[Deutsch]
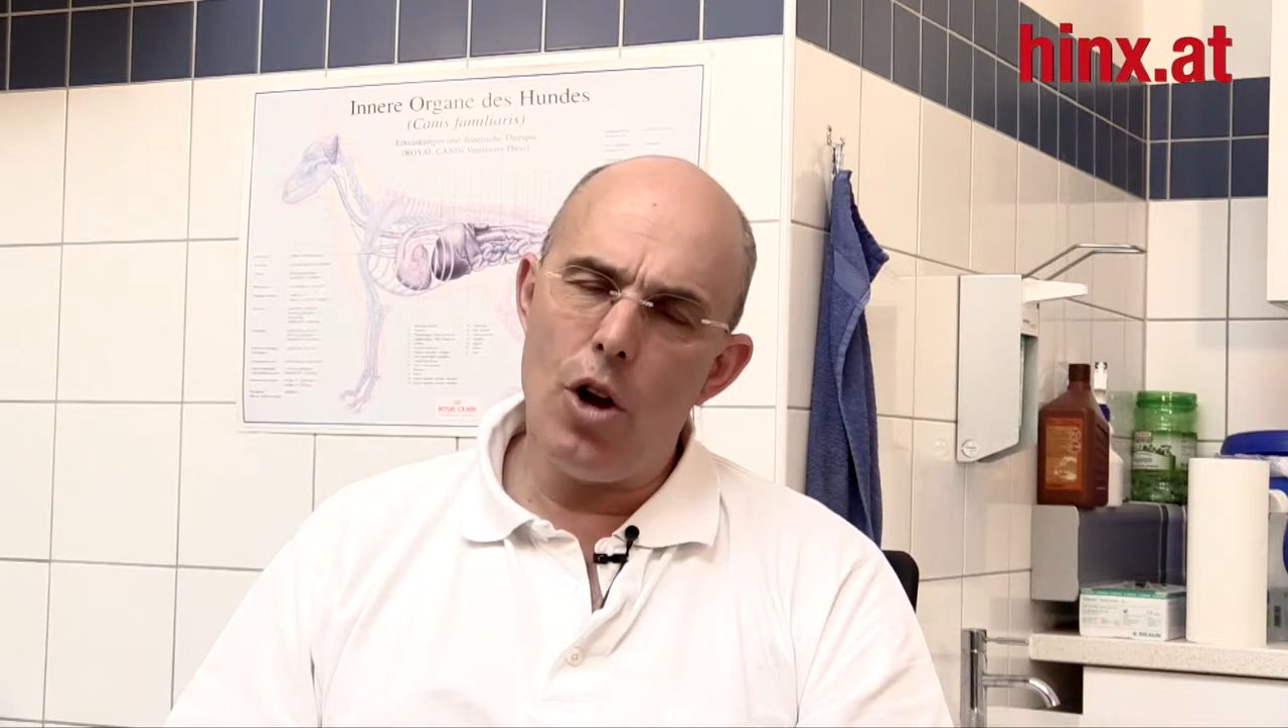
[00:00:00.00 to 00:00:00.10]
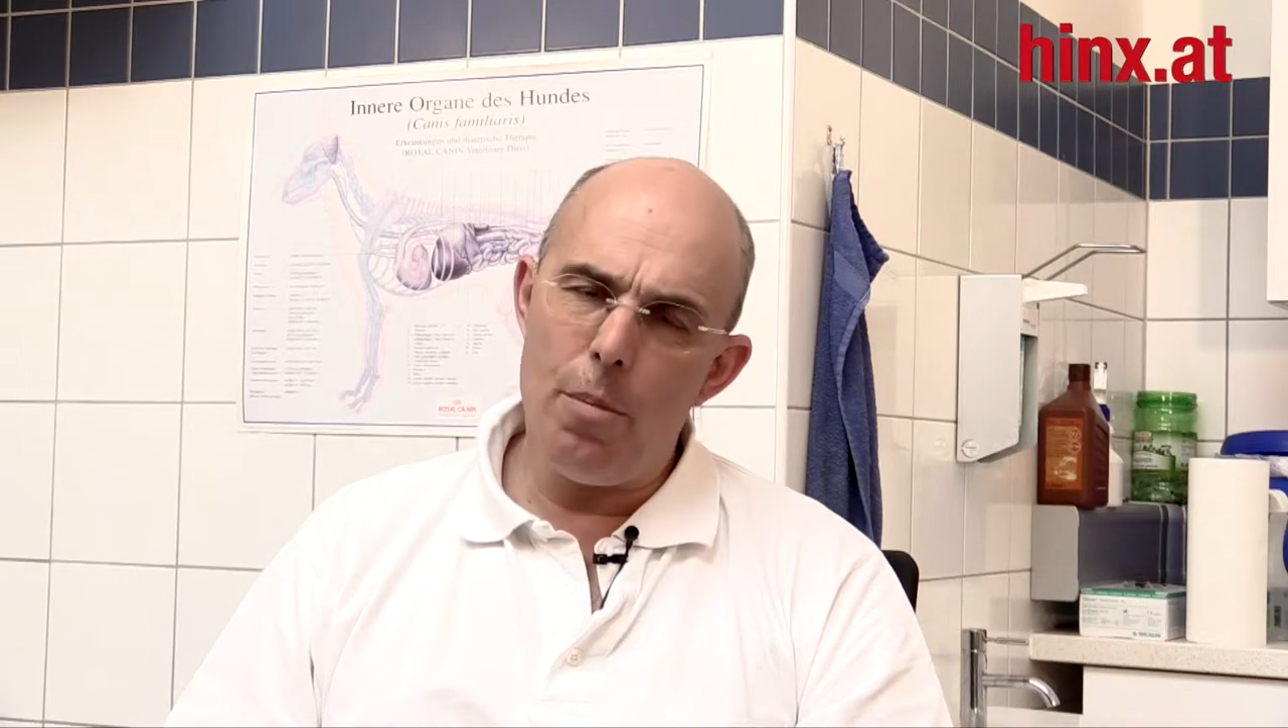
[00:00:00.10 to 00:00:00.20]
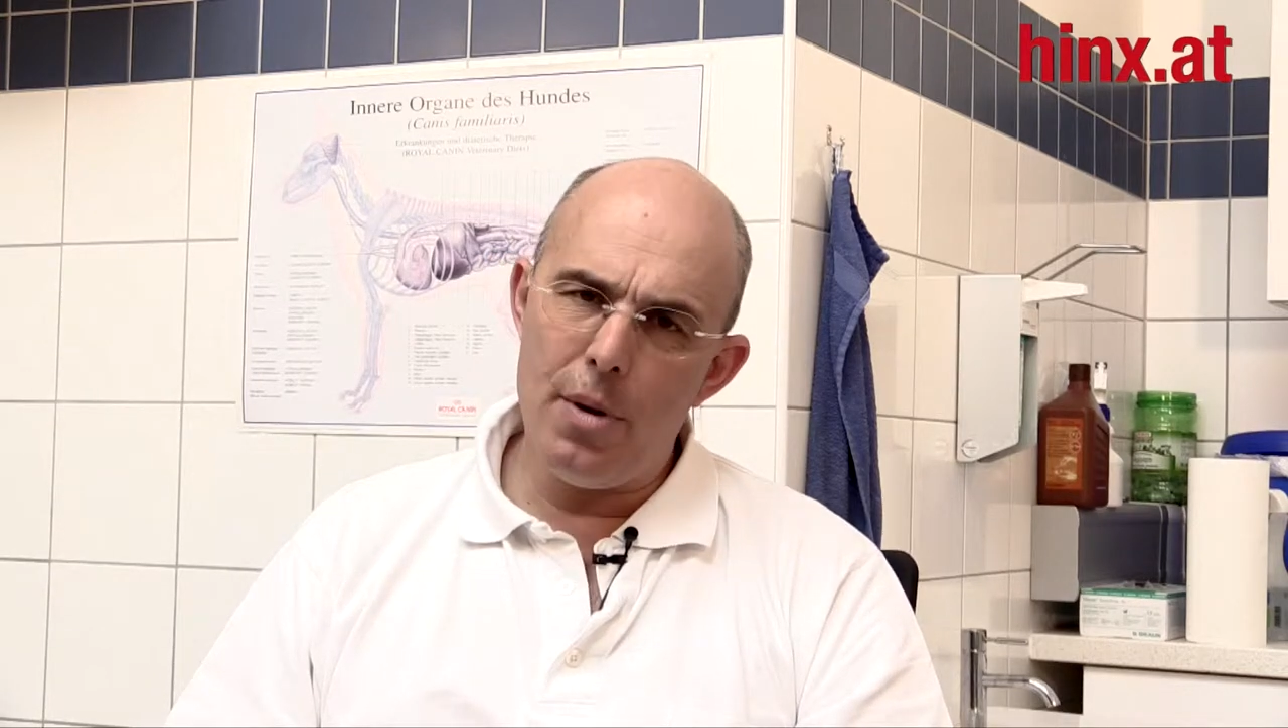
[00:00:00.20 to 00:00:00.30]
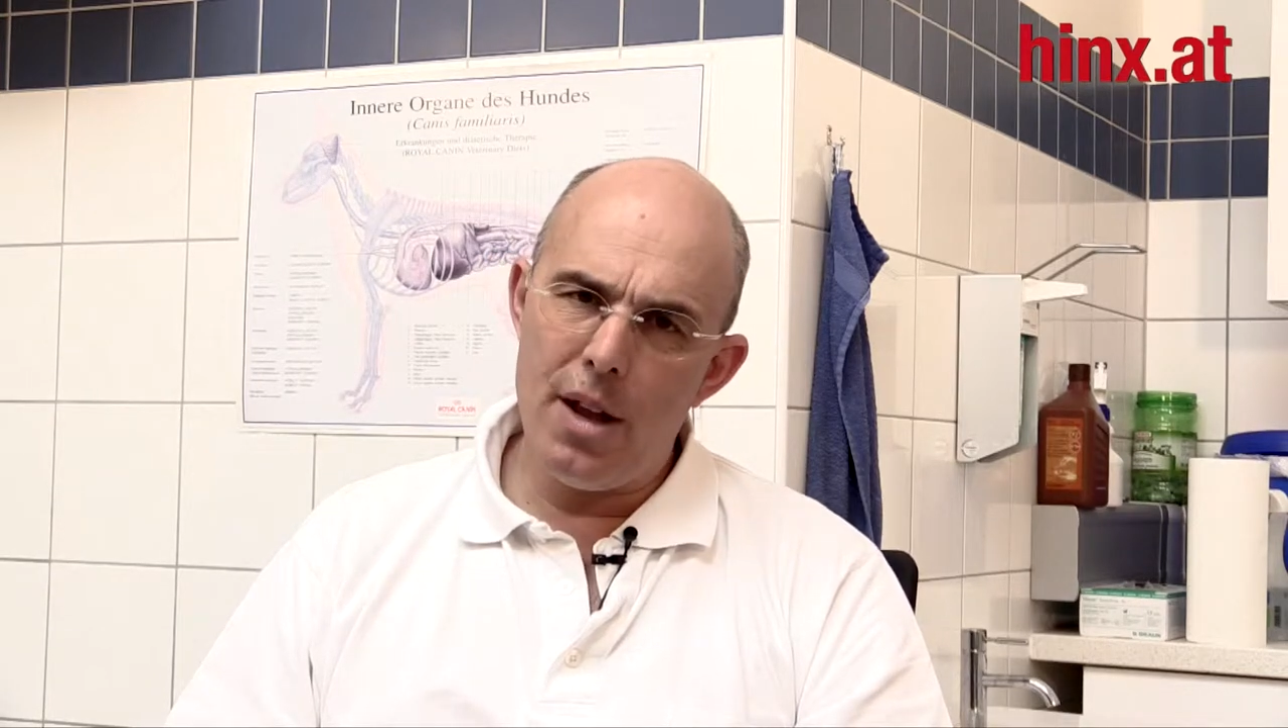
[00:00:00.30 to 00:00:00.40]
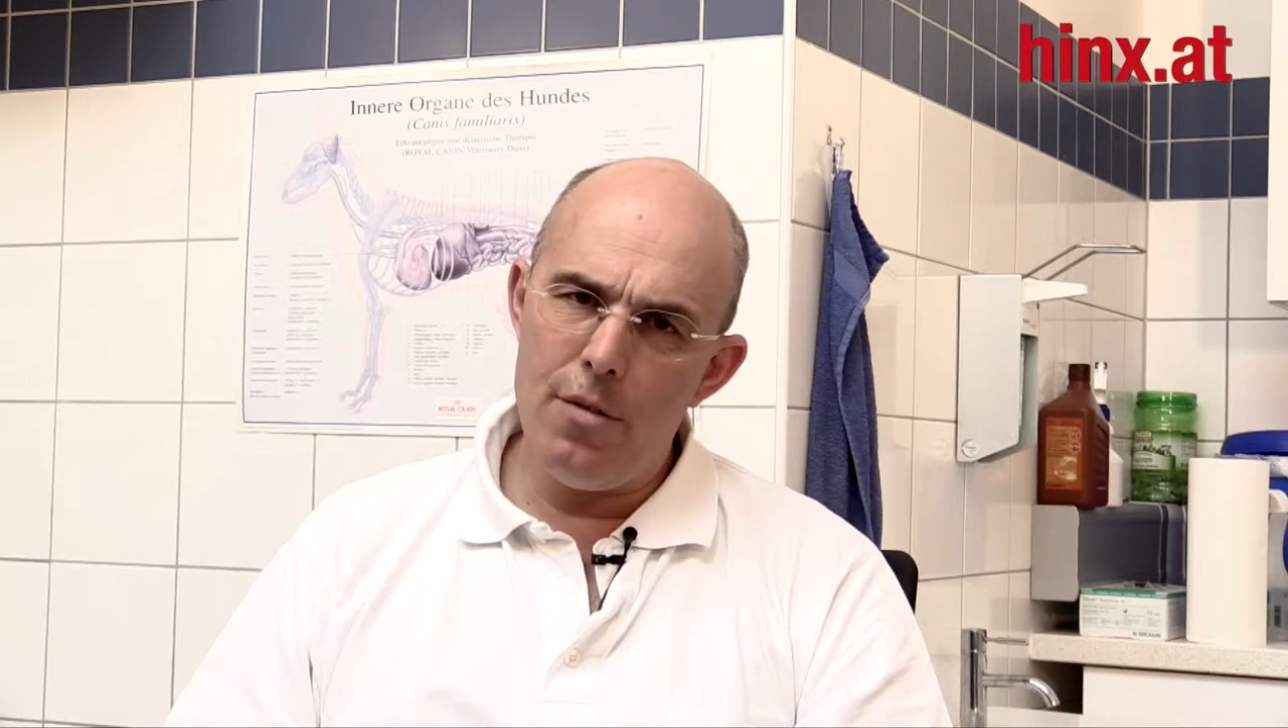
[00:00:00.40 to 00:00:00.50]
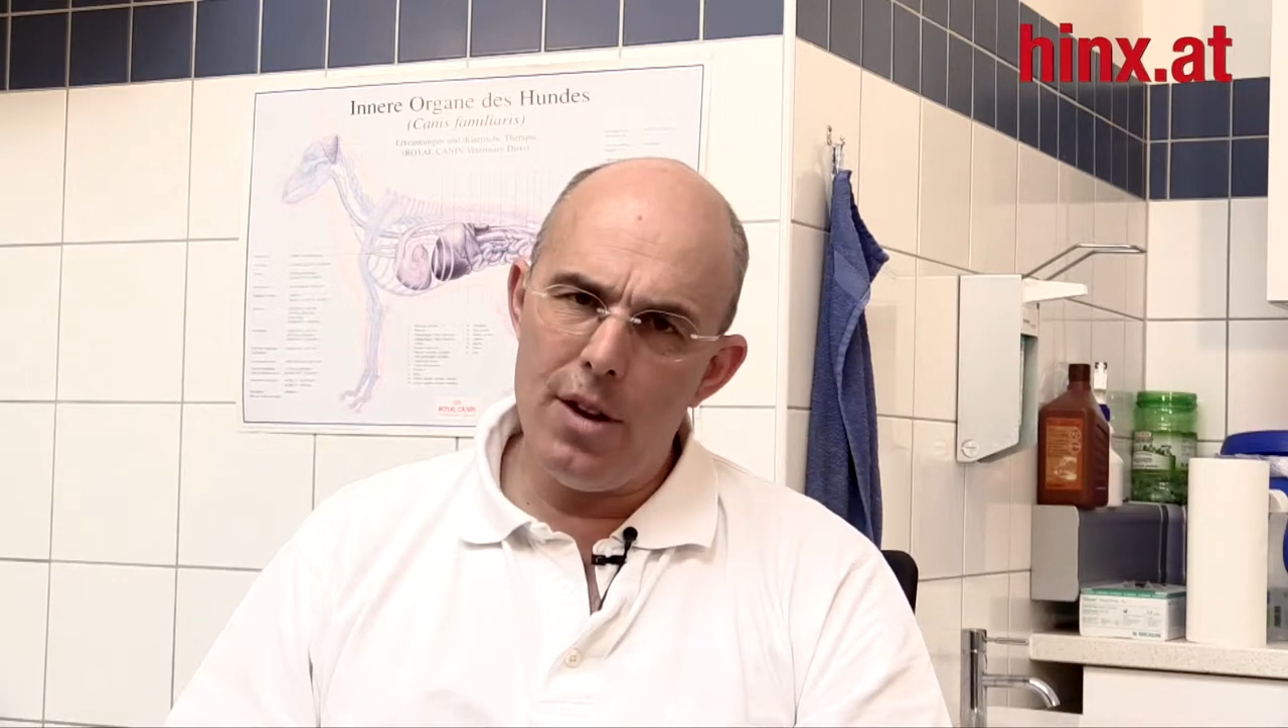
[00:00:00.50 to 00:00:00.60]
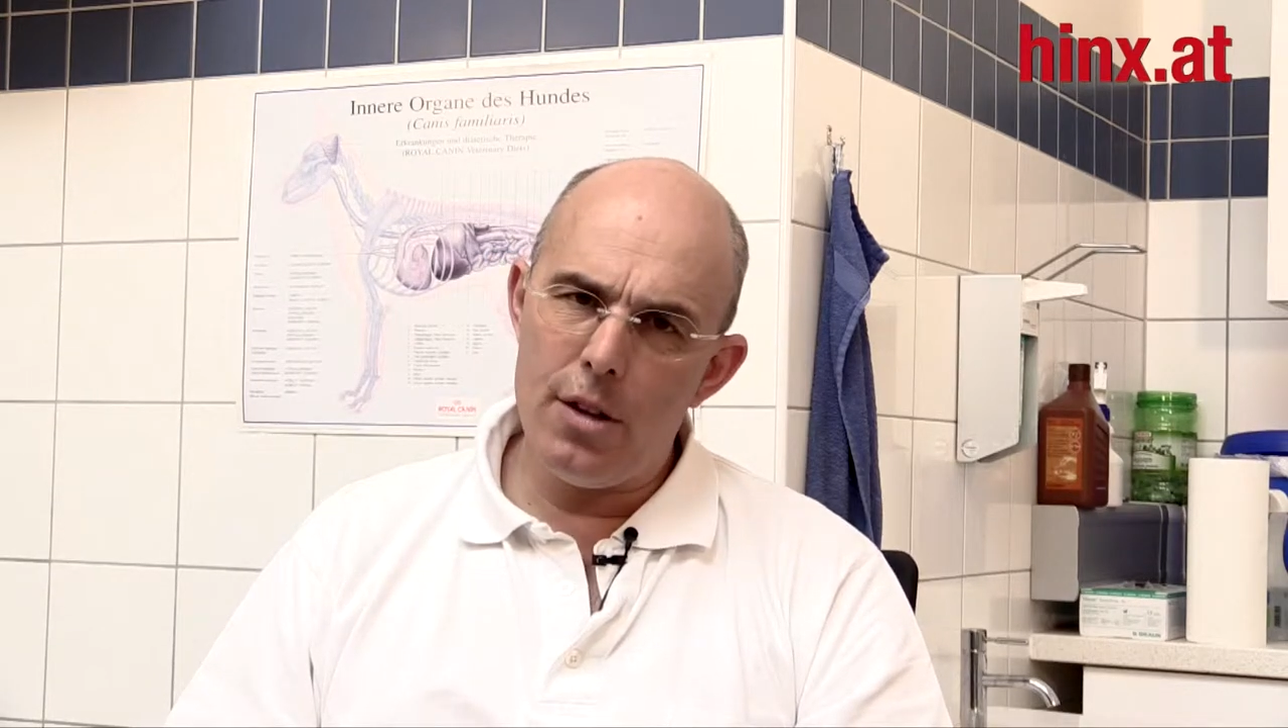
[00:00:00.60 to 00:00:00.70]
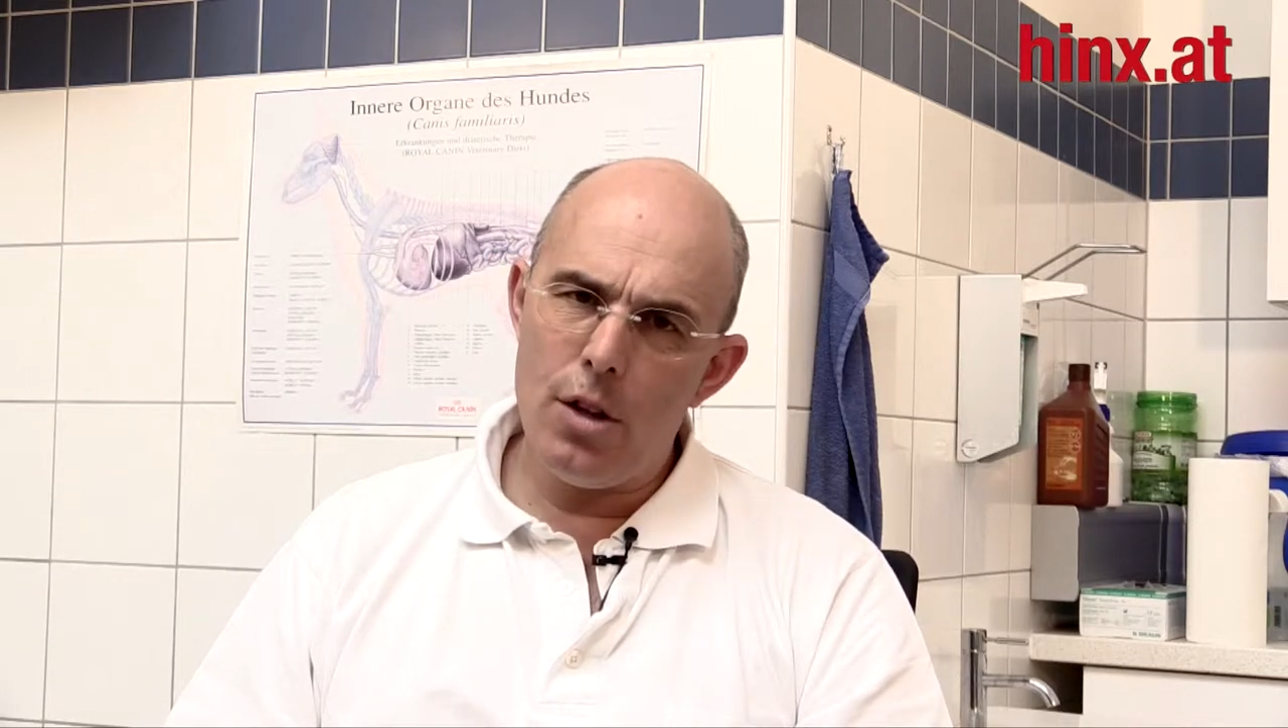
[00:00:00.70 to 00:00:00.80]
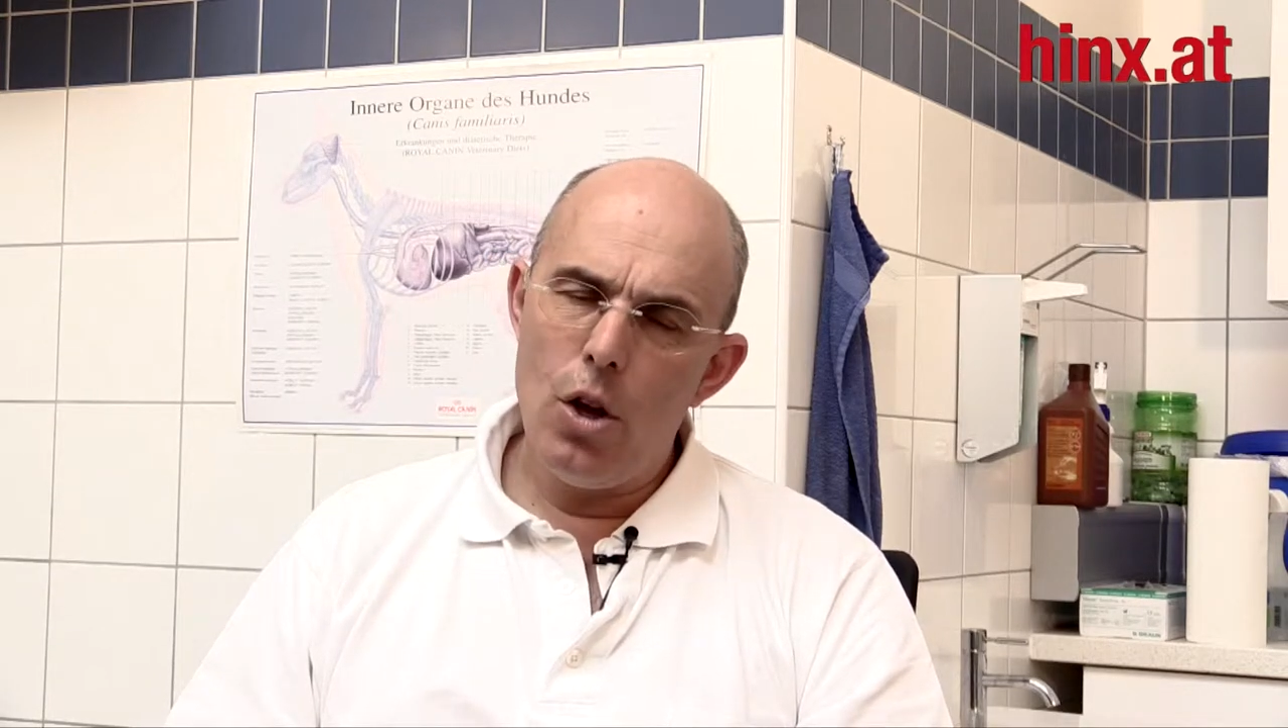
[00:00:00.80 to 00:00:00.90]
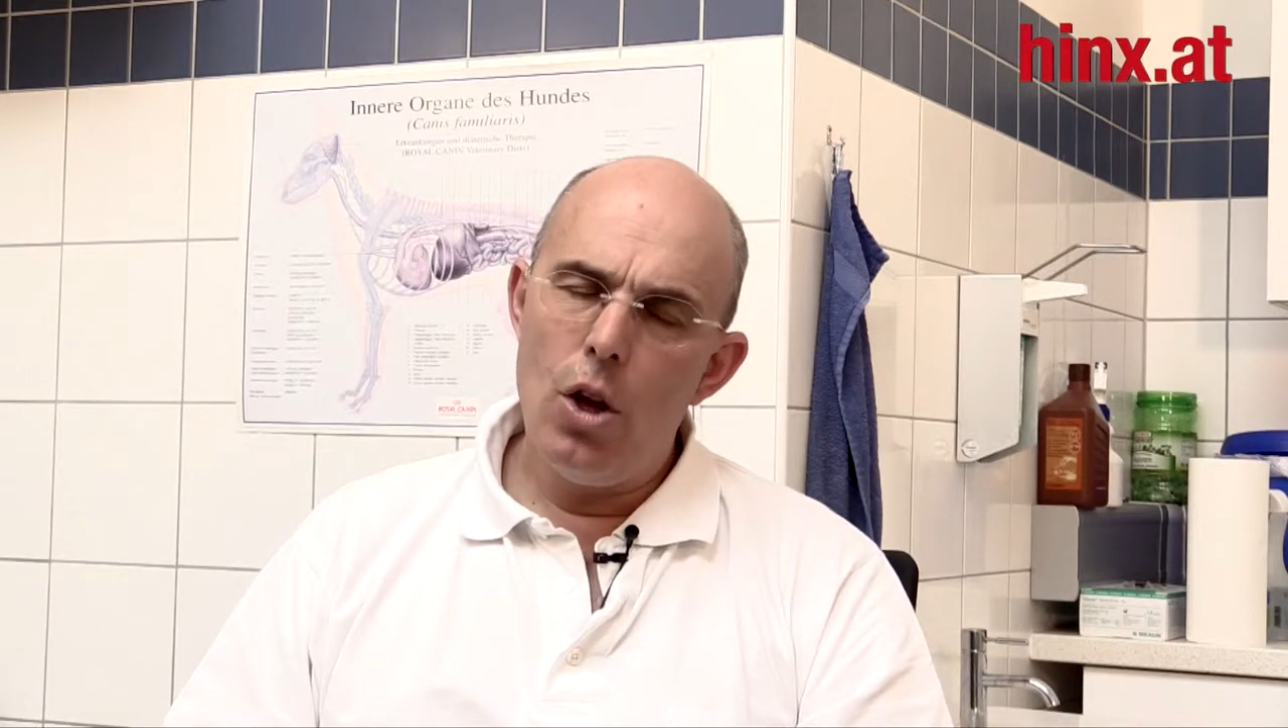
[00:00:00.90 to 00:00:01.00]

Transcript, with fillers: Körpergewicht,